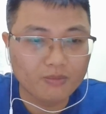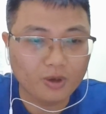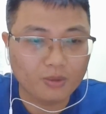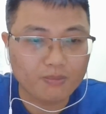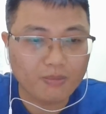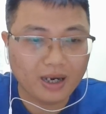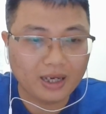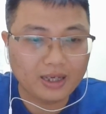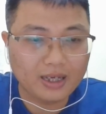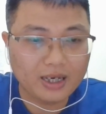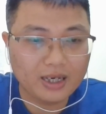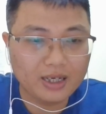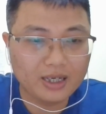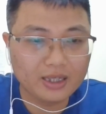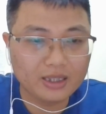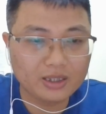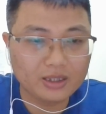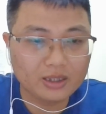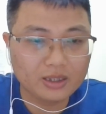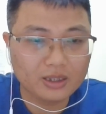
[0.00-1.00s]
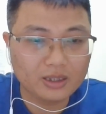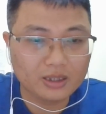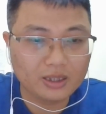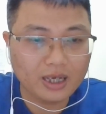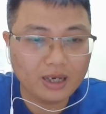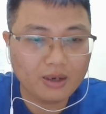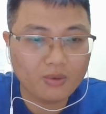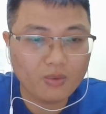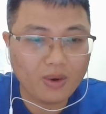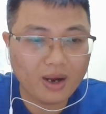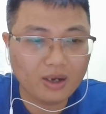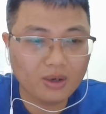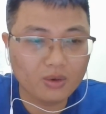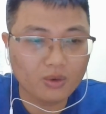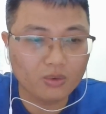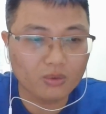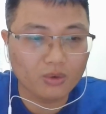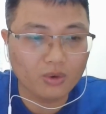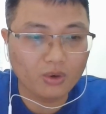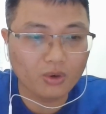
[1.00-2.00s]
Một mặt ra lệnh các quan
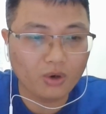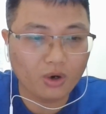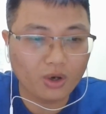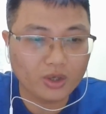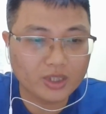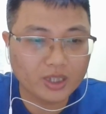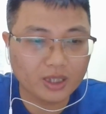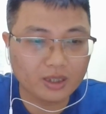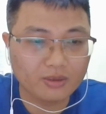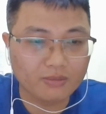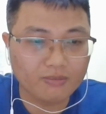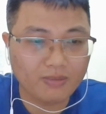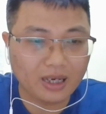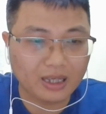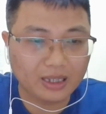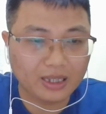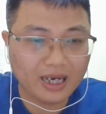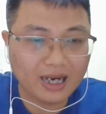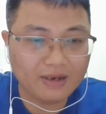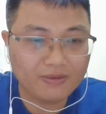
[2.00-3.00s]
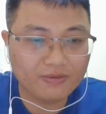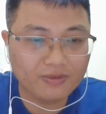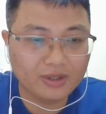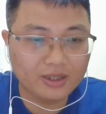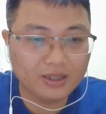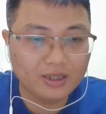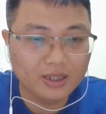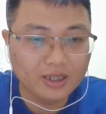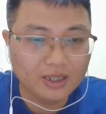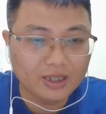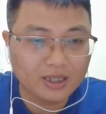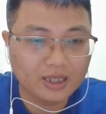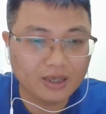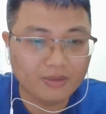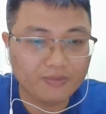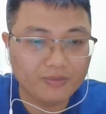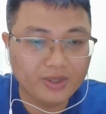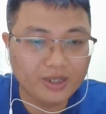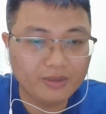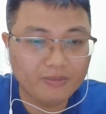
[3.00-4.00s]
ủng hộ họ Trần, mặt khác vẫn
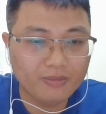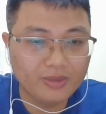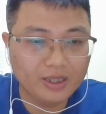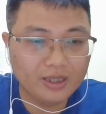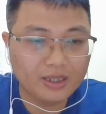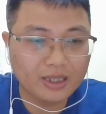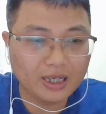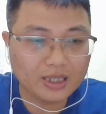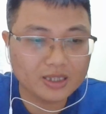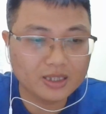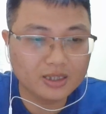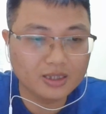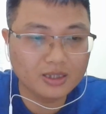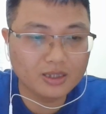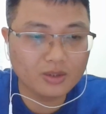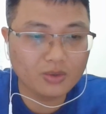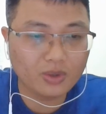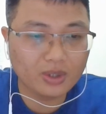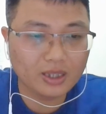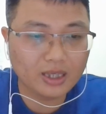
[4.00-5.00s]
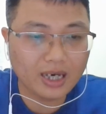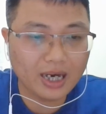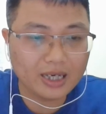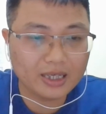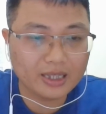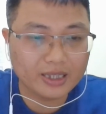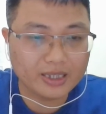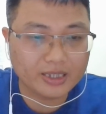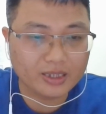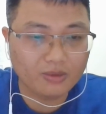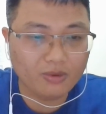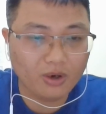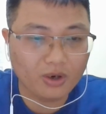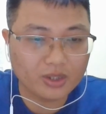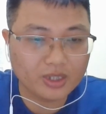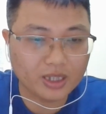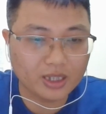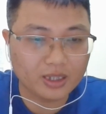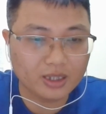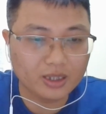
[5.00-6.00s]
ngầm liên minh các sứ quân khác để chống
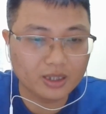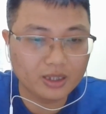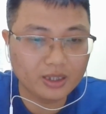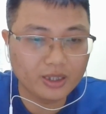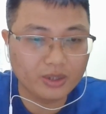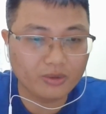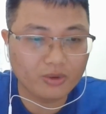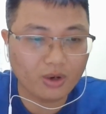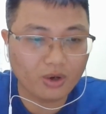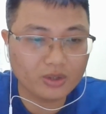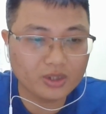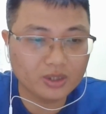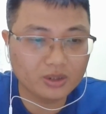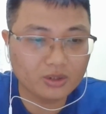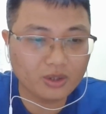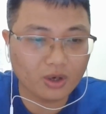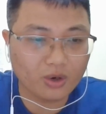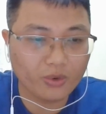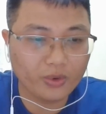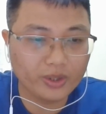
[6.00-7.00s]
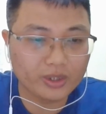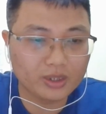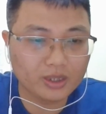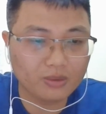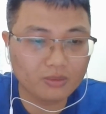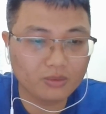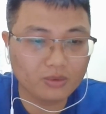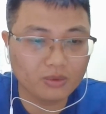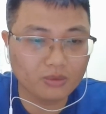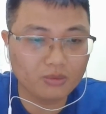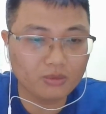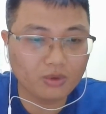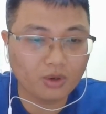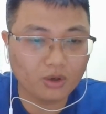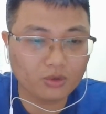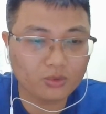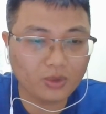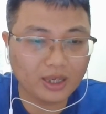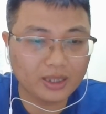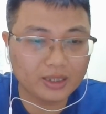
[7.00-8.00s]
họ Trần. Điều đó chứng tỏ Huệ Tông cũng
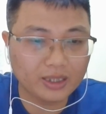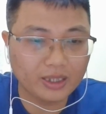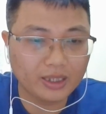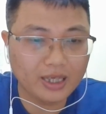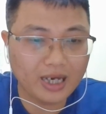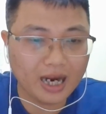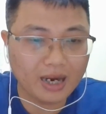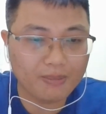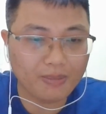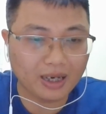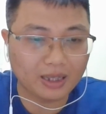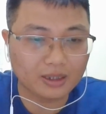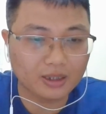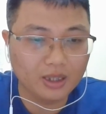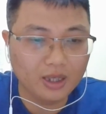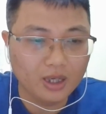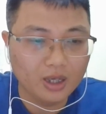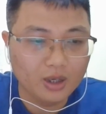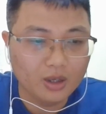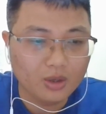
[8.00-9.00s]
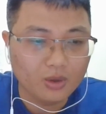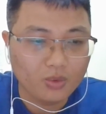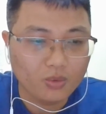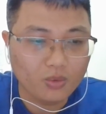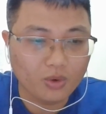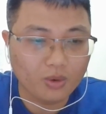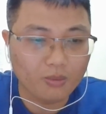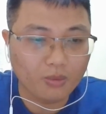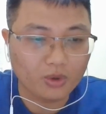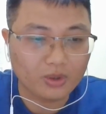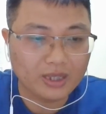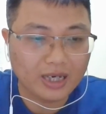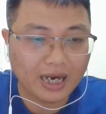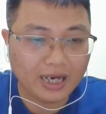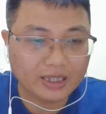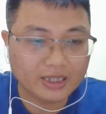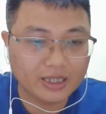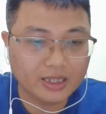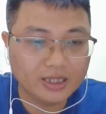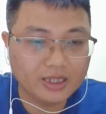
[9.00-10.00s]
có toan tính hai mặt của một
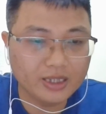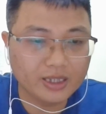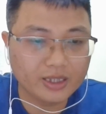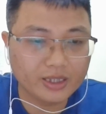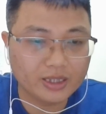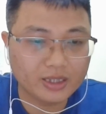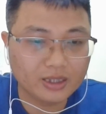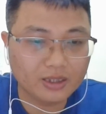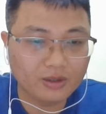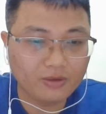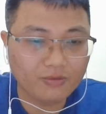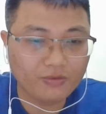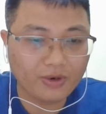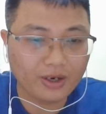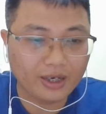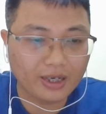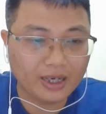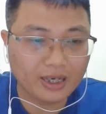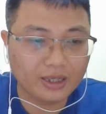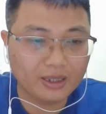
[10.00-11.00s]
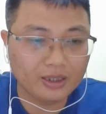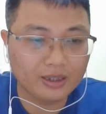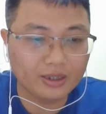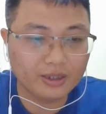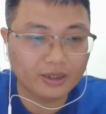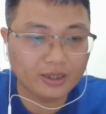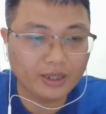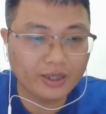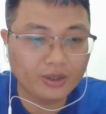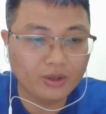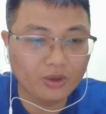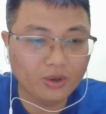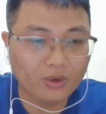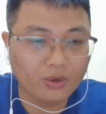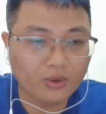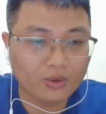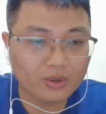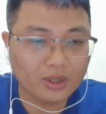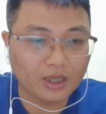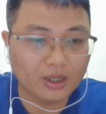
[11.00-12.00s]
nhà chính trị chứ không phải là người ngây
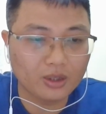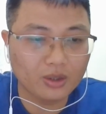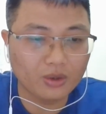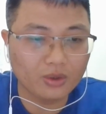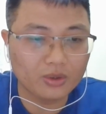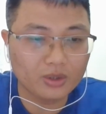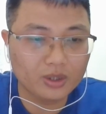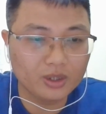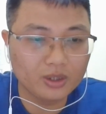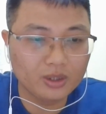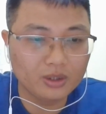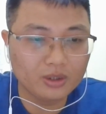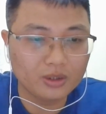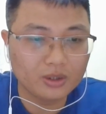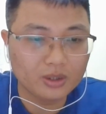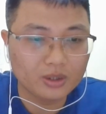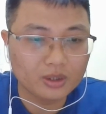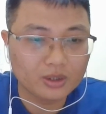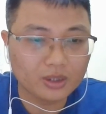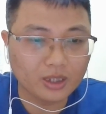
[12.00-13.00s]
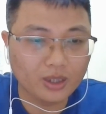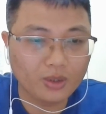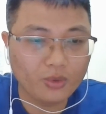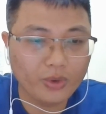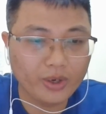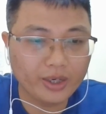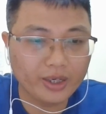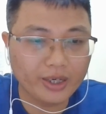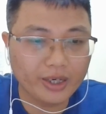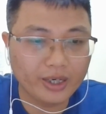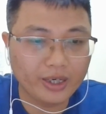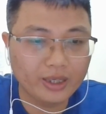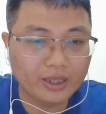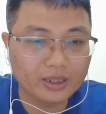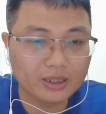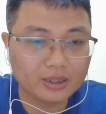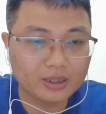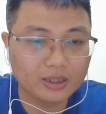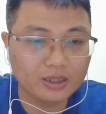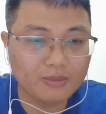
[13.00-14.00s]
ngô, đần độn như Tấn Huệ Đế,
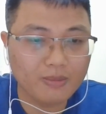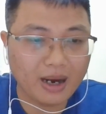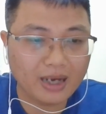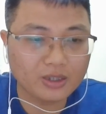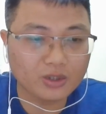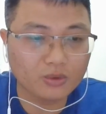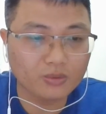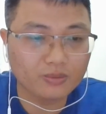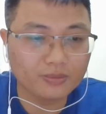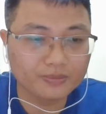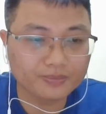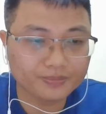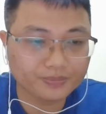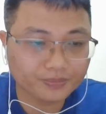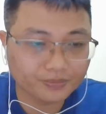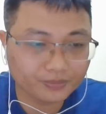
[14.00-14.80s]
Tư Mã Trung.